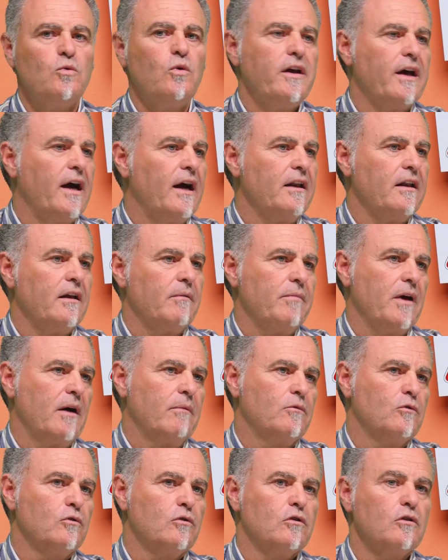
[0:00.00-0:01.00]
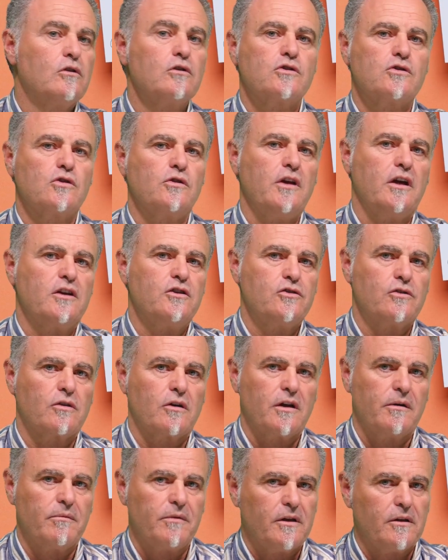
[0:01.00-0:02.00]
due anni abbiamo un corso di
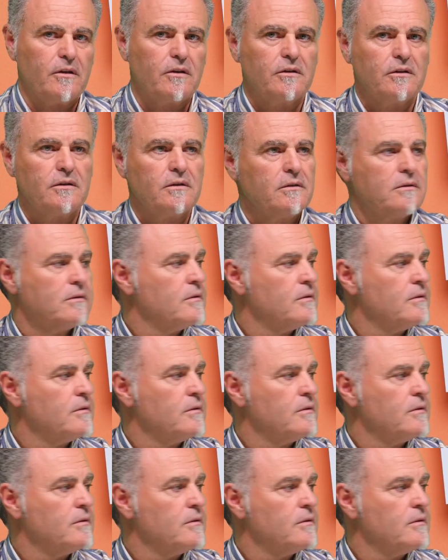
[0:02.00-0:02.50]
aggiornamento.